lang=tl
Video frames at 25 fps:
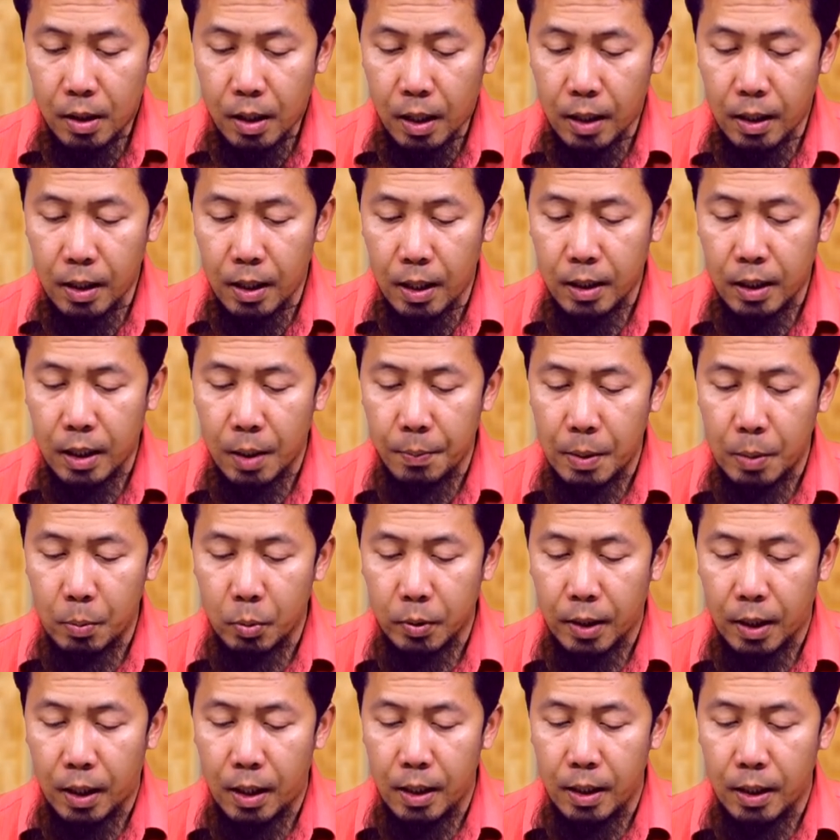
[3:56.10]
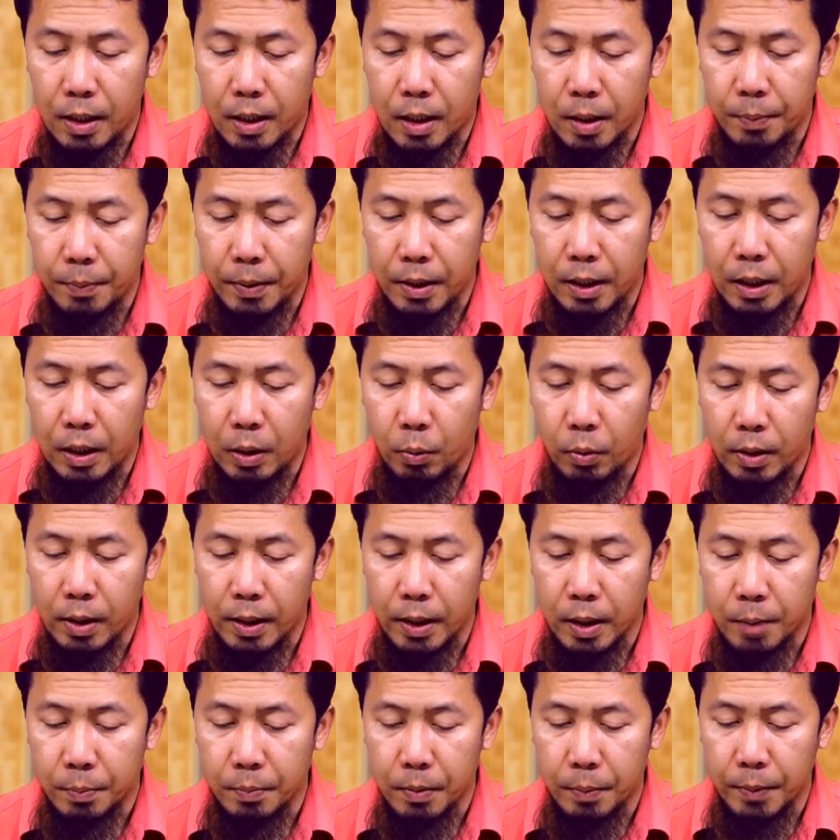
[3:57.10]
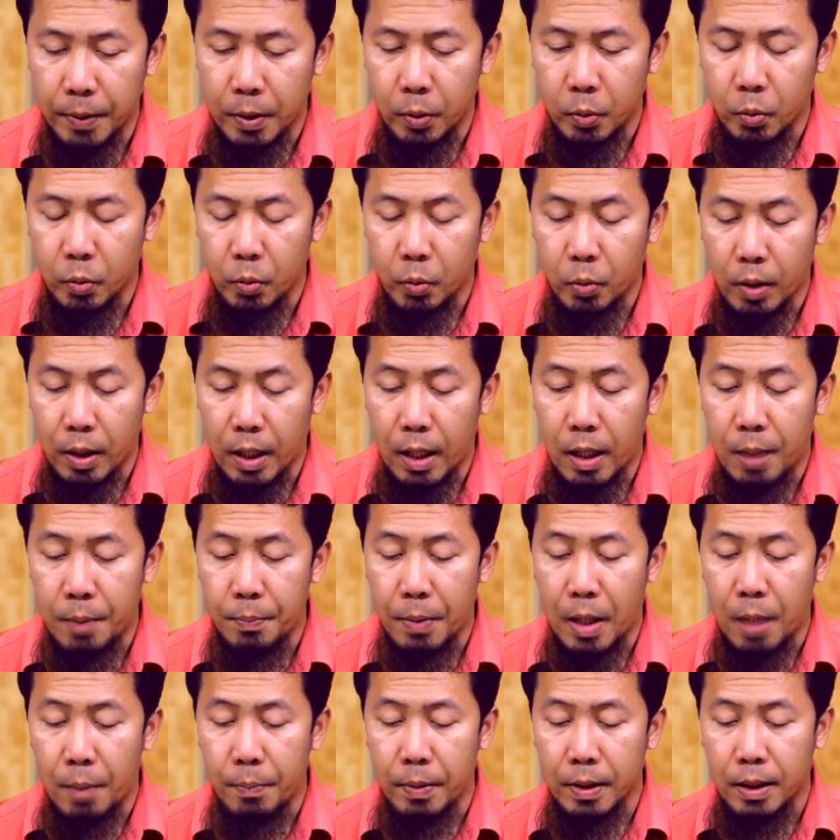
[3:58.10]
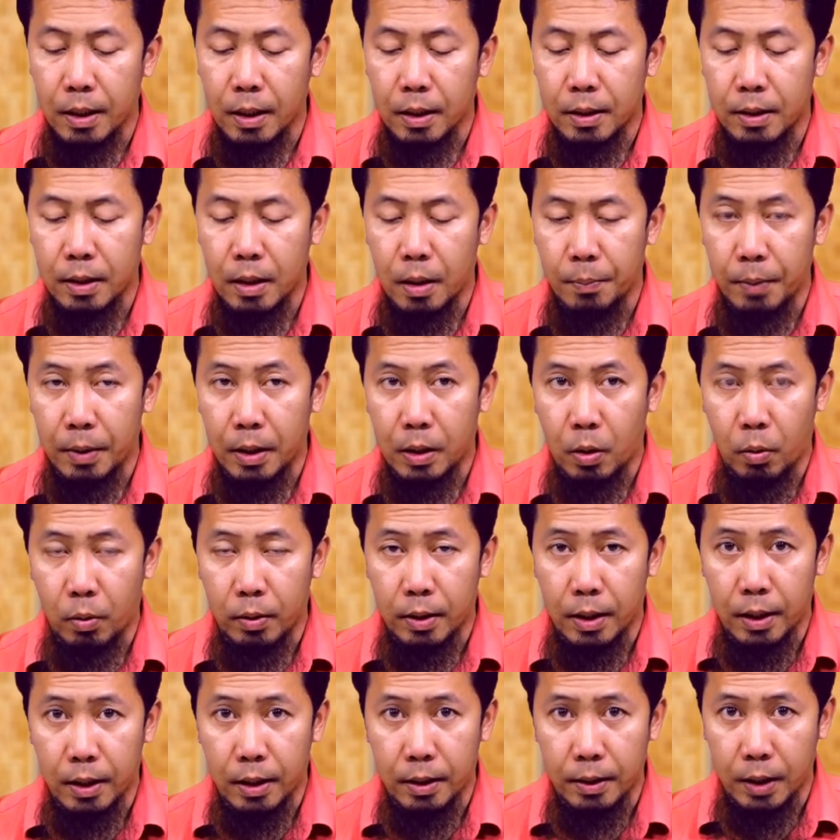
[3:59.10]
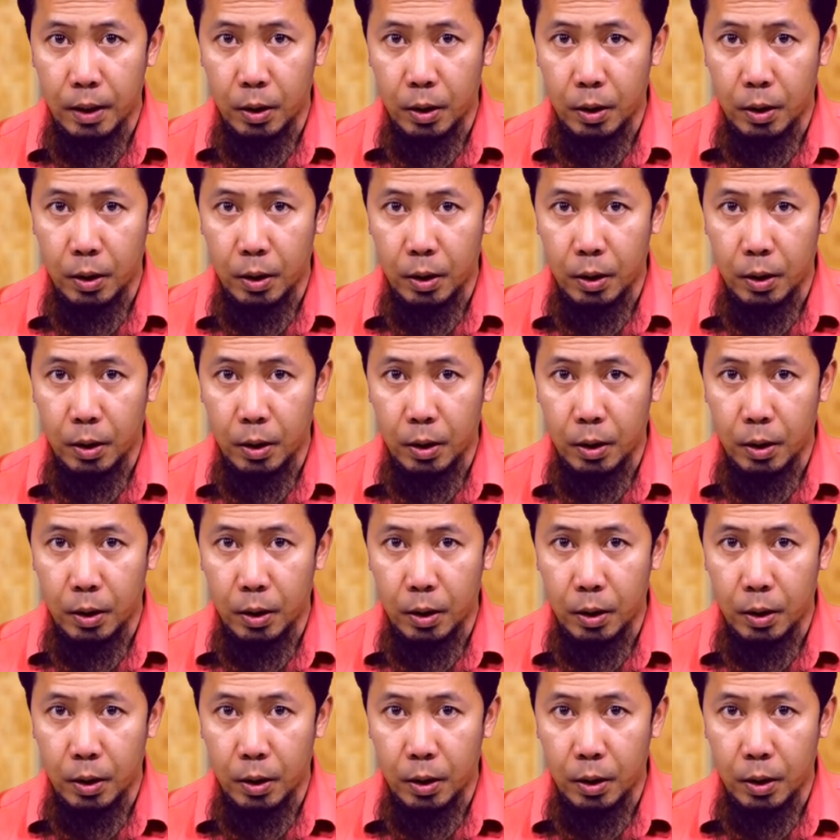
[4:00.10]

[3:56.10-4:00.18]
Al-ahkam al-muta'allika bihi wal-hikma minhu ang mga batas na may kaugnayan